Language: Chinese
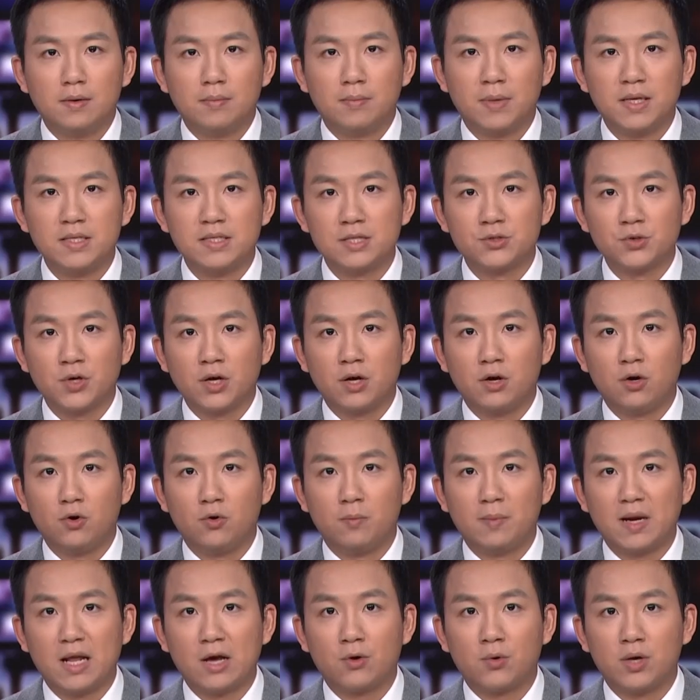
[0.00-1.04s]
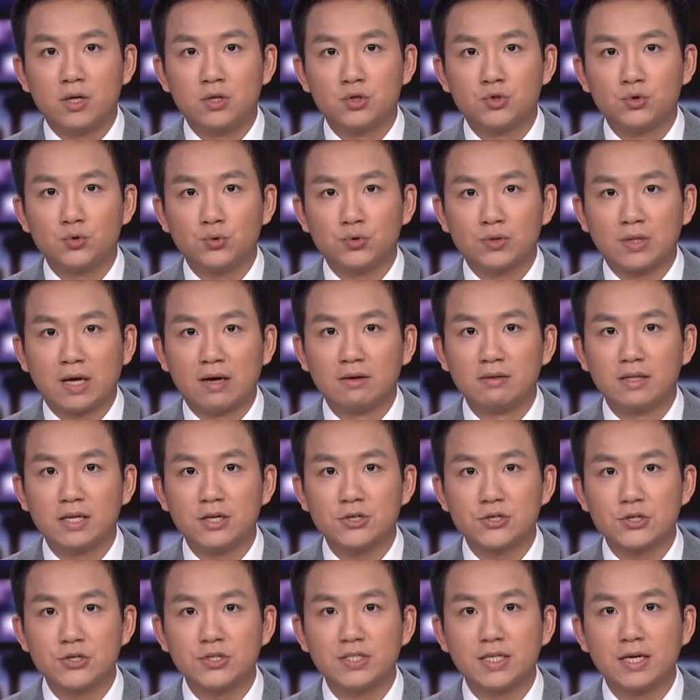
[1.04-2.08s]
本节最后，我们来关注当地
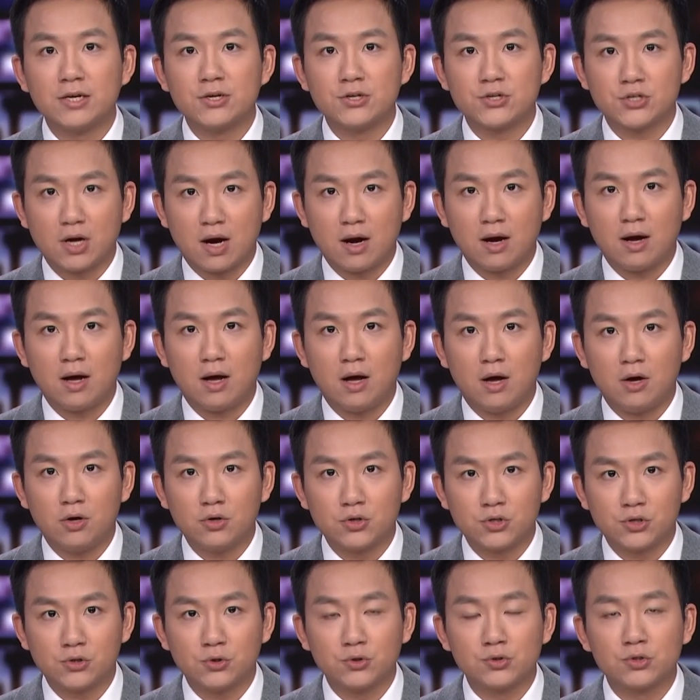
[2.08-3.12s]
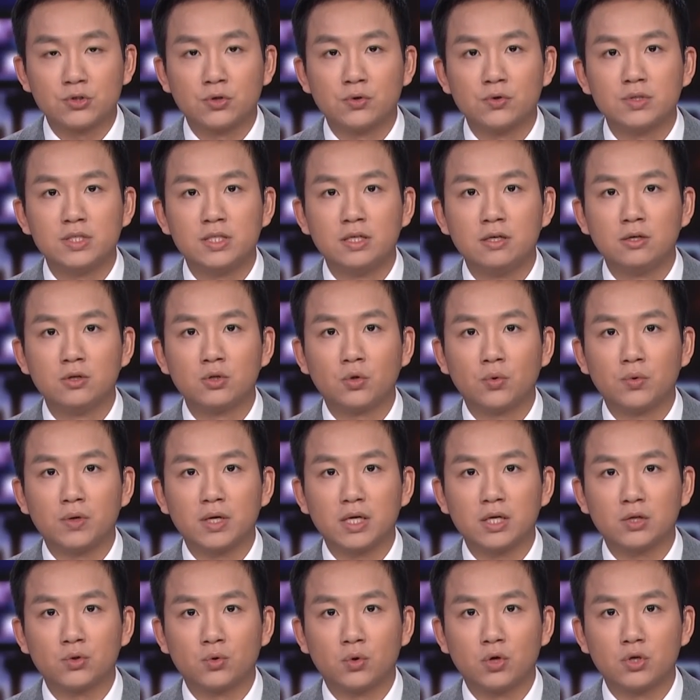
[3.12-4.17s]
时间十二号，首艘氢动
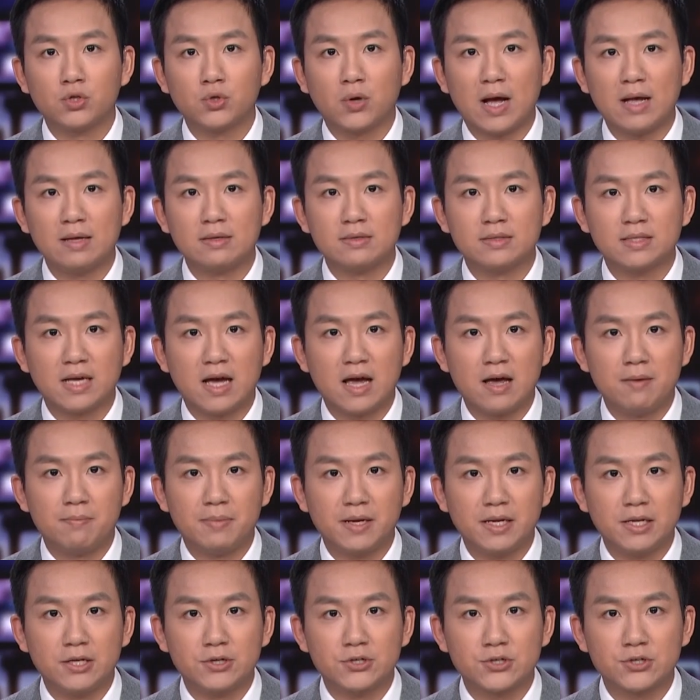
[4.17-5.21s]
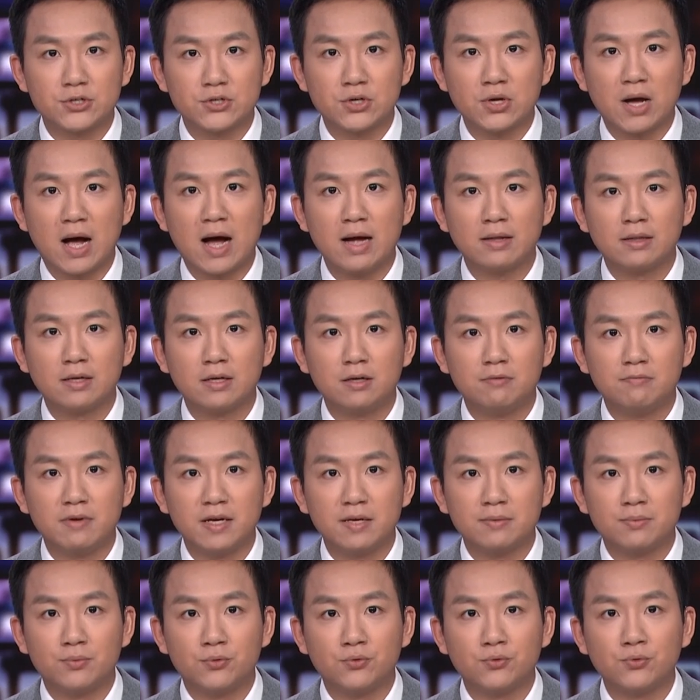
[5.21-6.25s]
力拖船在比利时安特
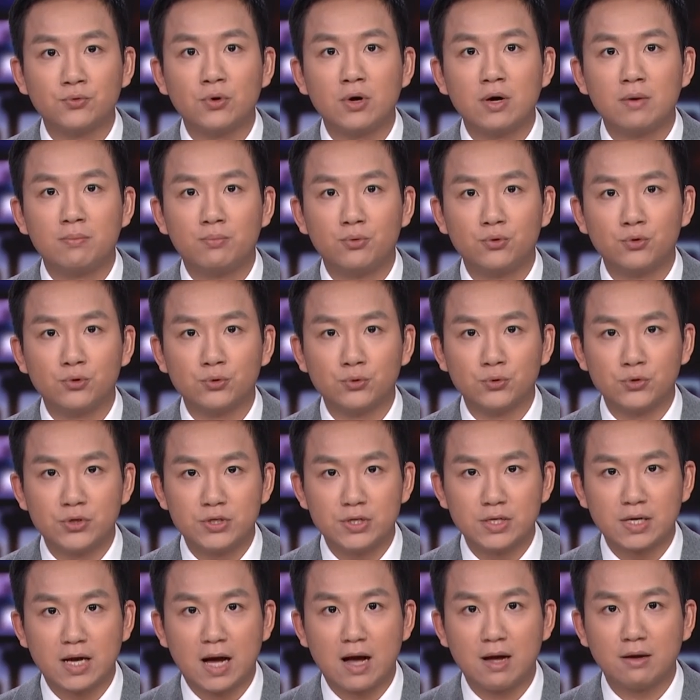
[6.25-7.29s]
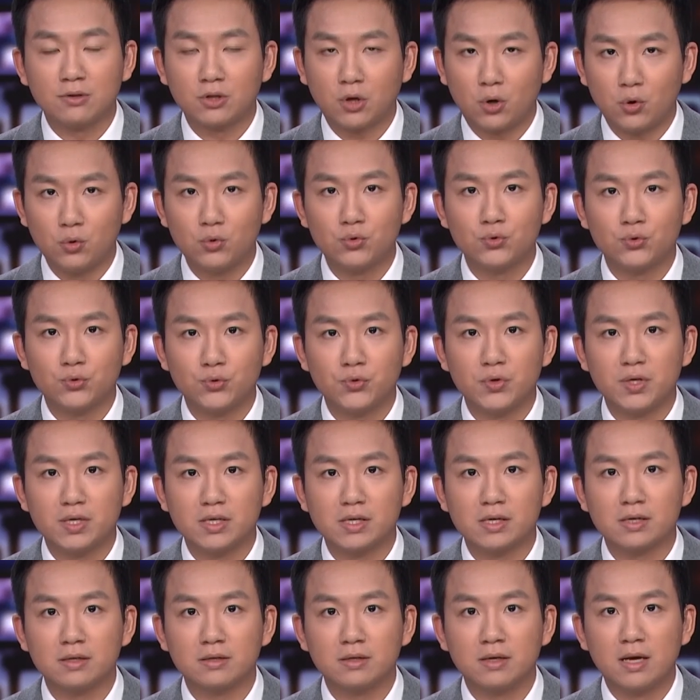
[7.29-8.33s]
卫普布鲁日港投入运
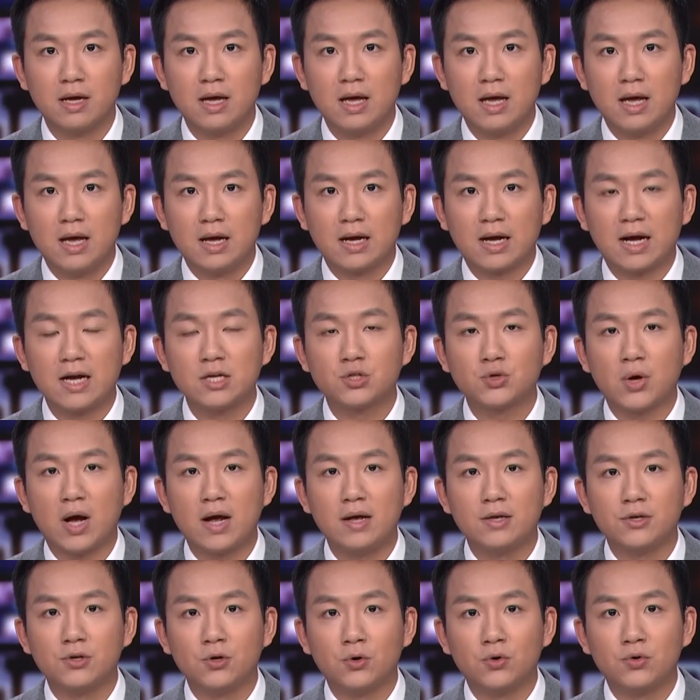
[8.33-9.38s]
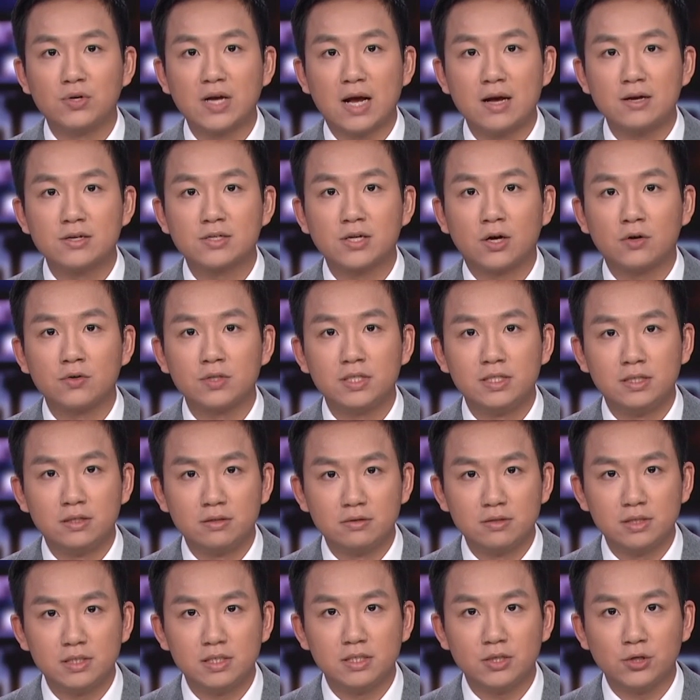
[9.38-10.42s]
营。该船由燃烧氢
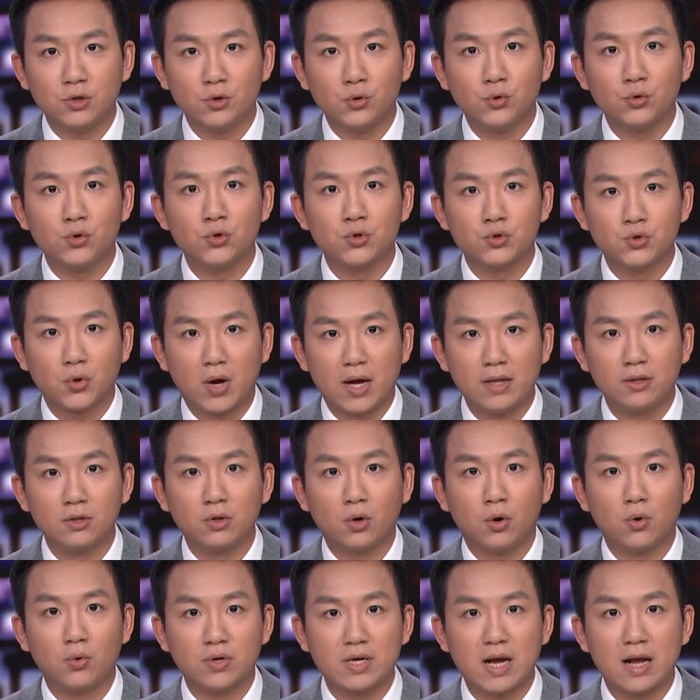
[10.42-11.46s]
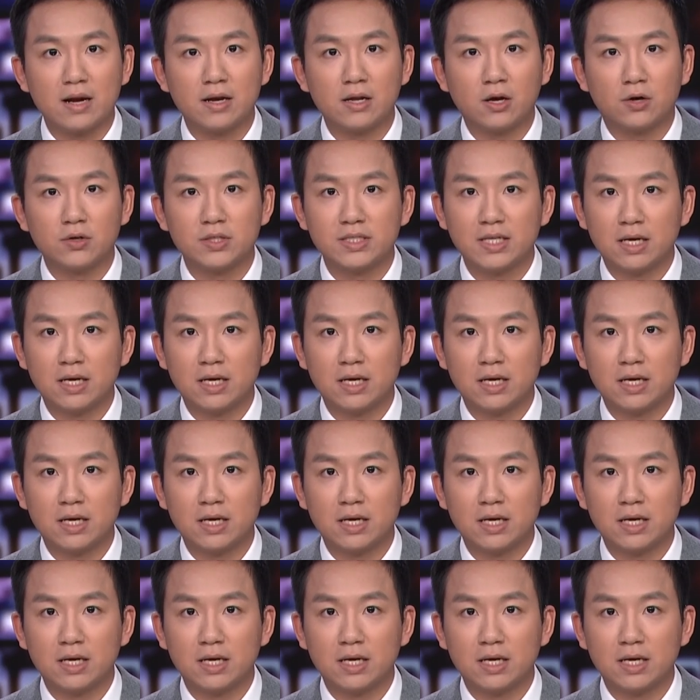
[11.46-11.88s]
气与传统燃料